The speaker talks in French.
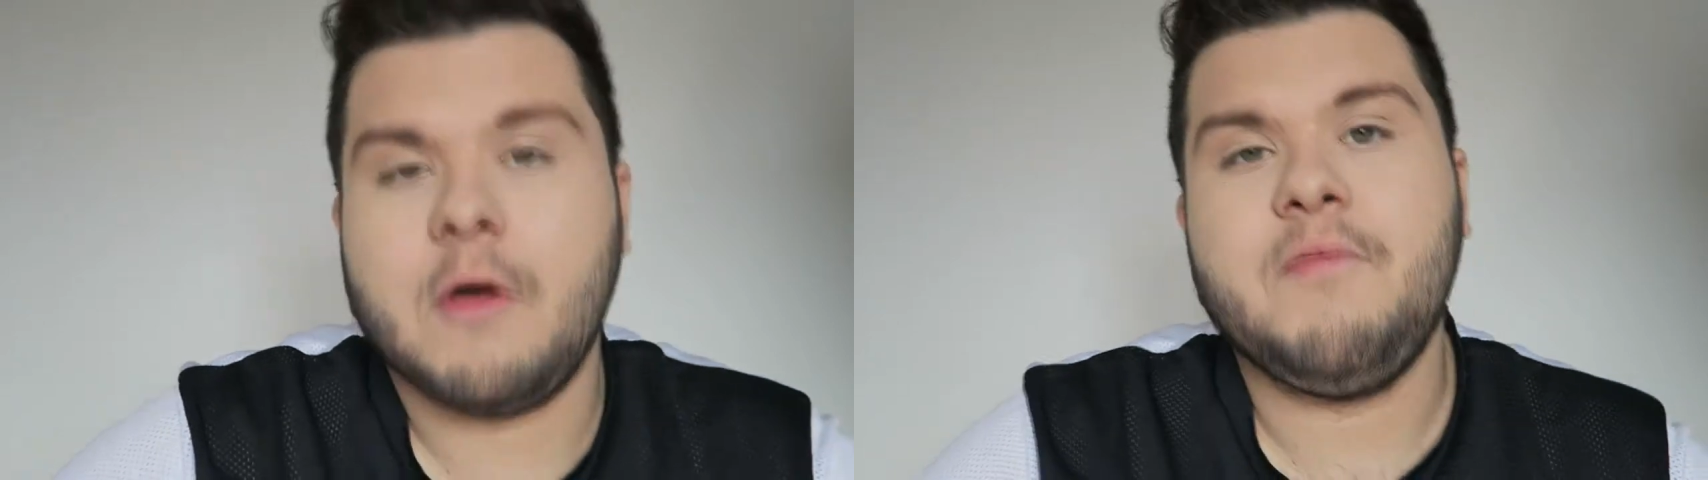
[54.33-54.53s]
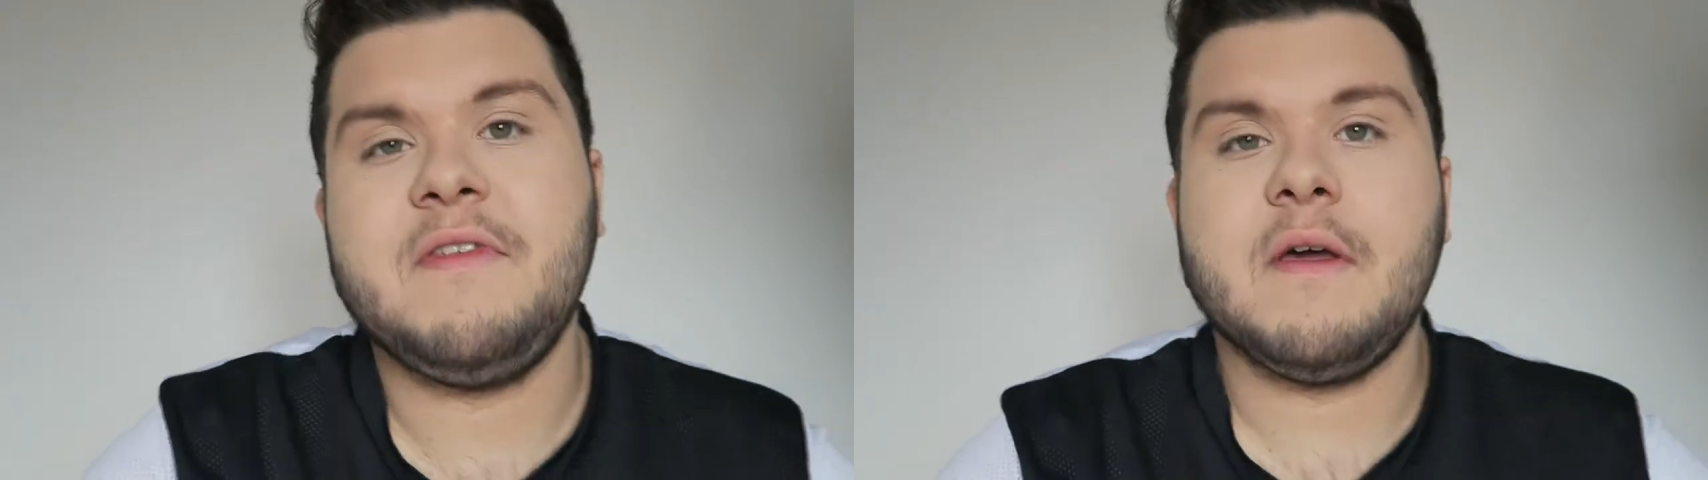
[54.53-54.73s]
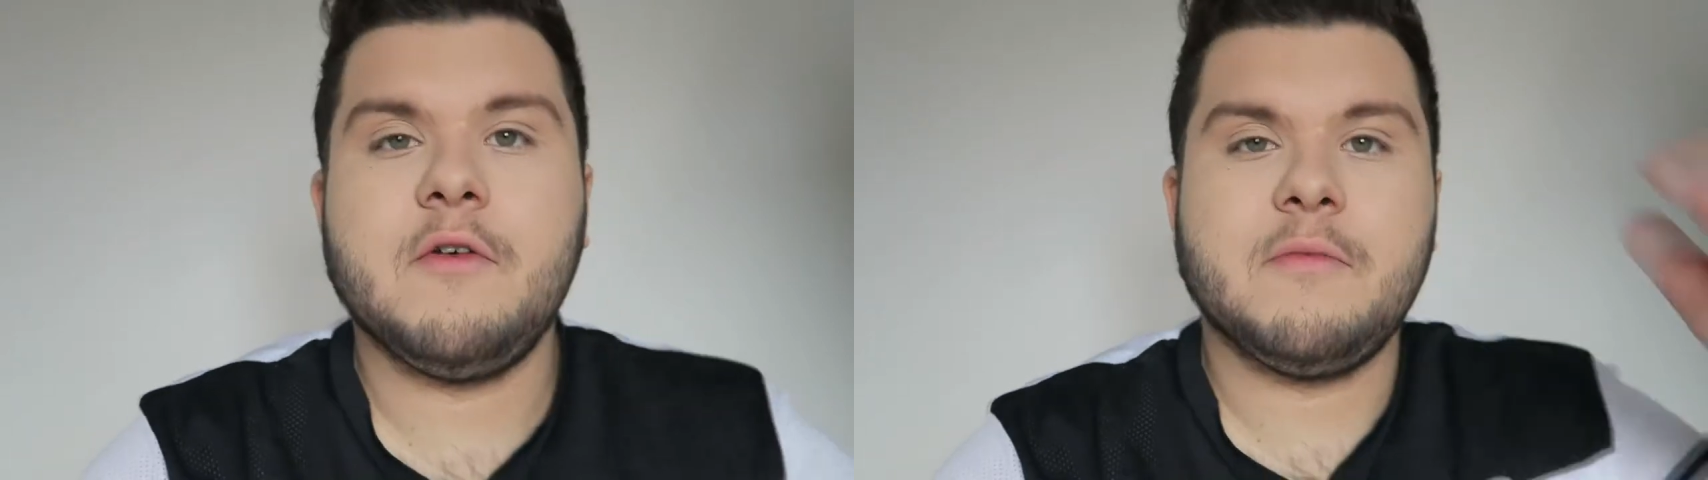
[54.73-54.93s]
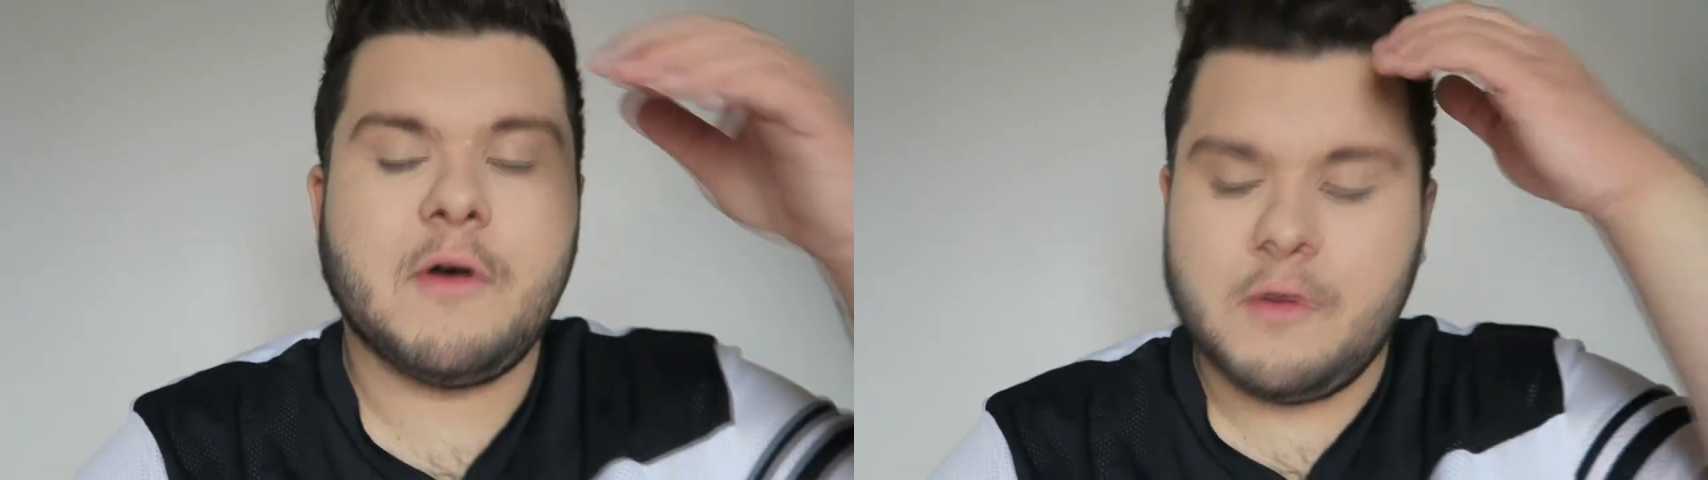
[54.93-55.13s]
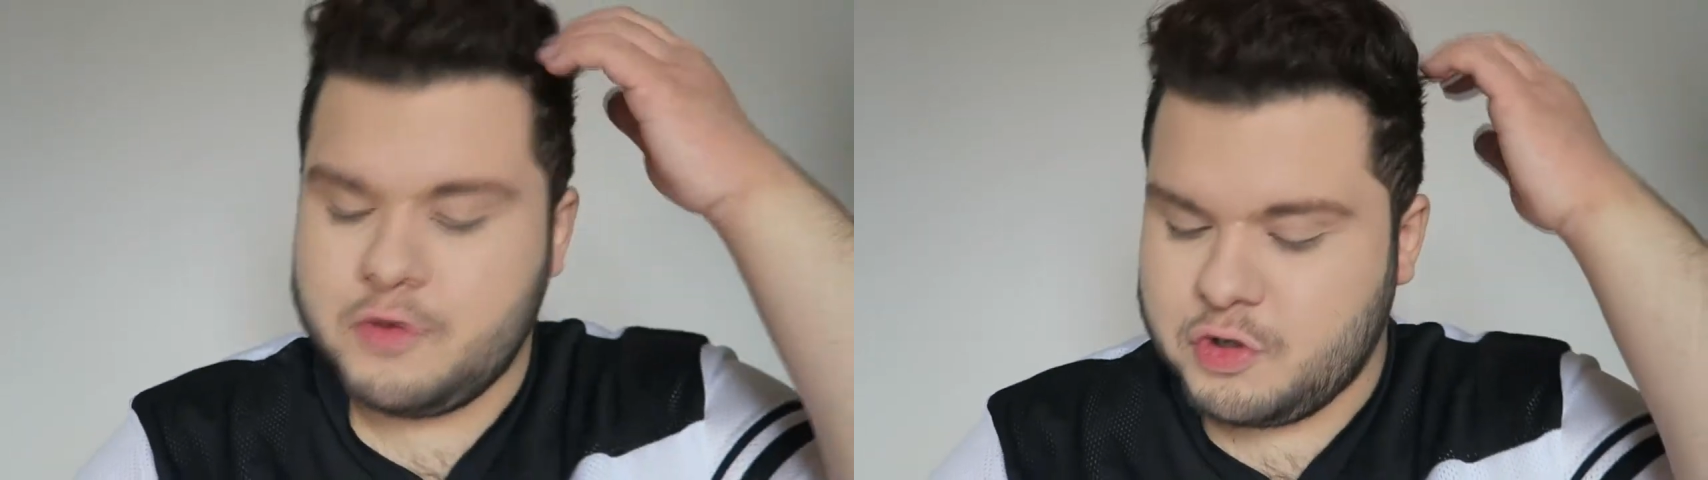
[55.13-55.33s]
Non, plus
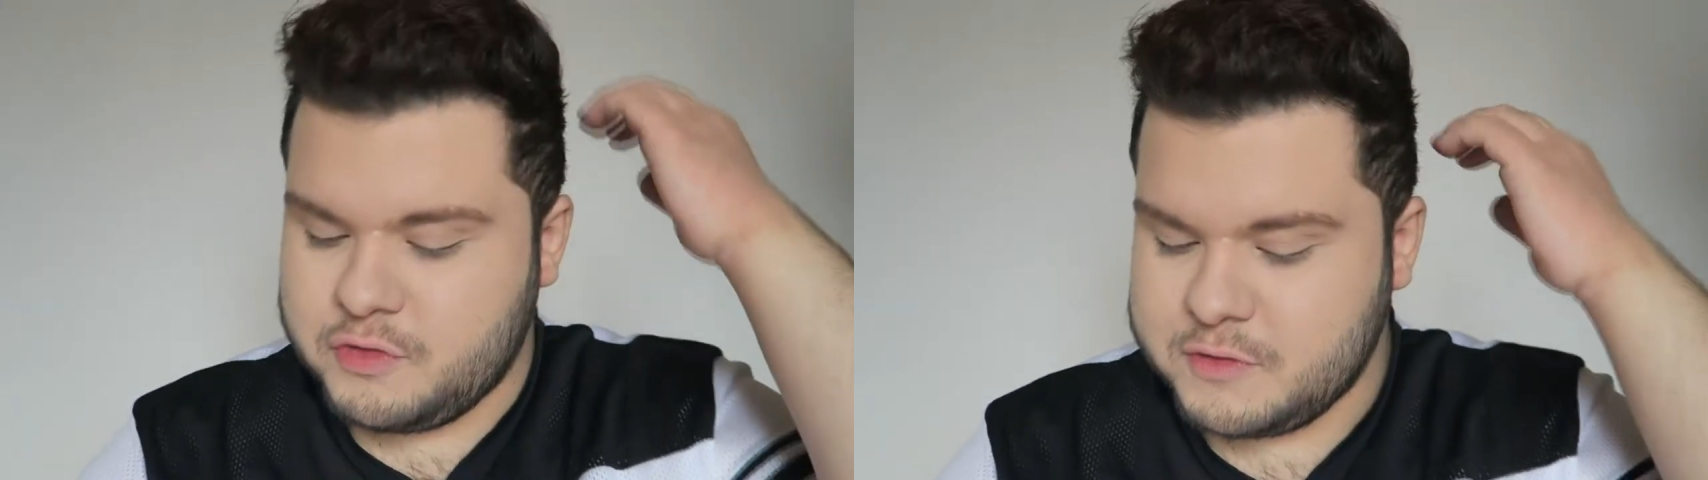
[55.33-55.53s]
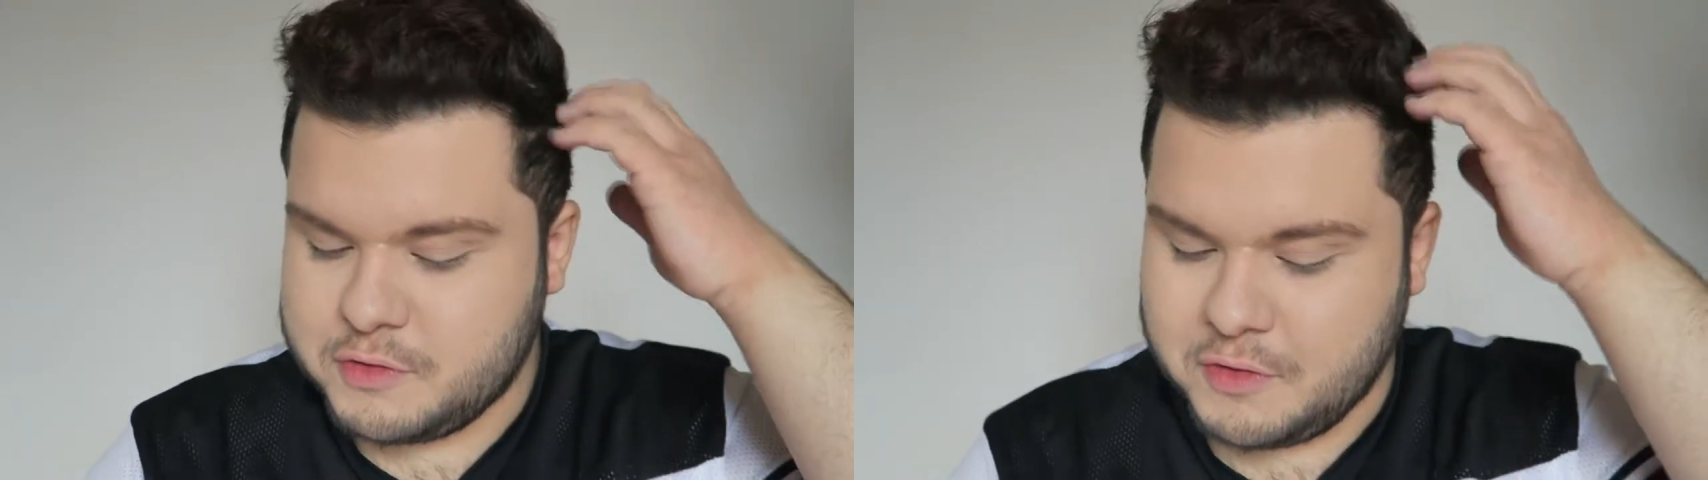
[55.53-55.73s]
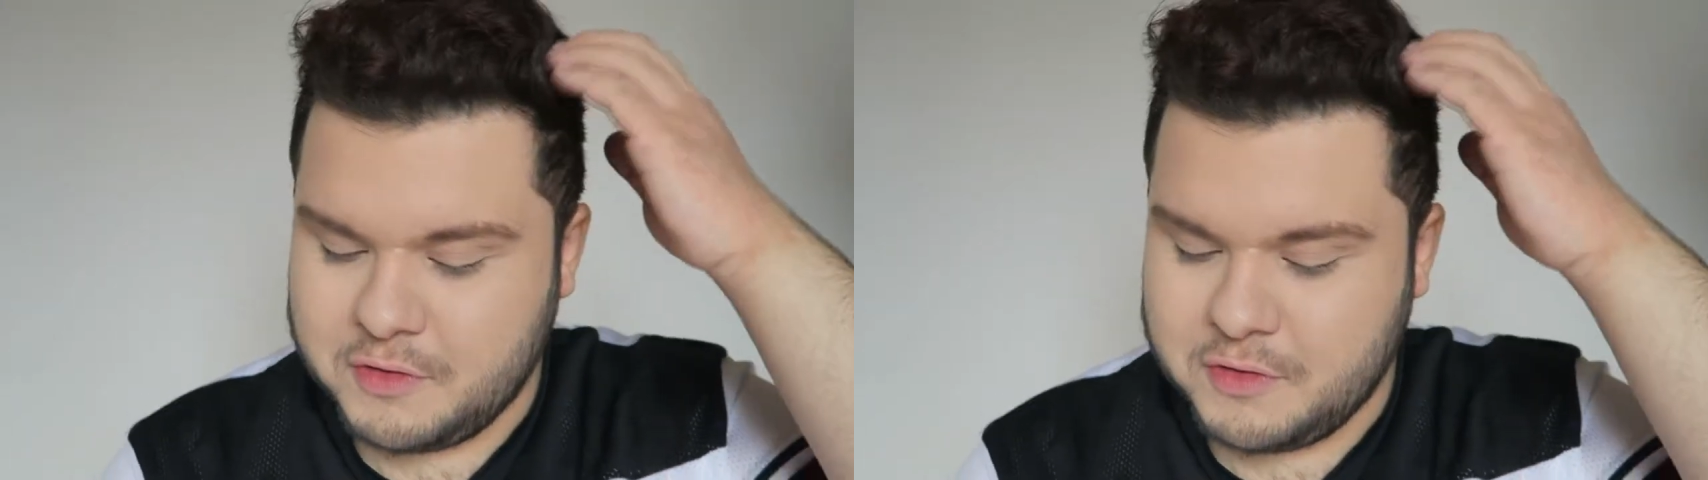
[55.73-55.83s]
sérieusement, aujourd'hui on se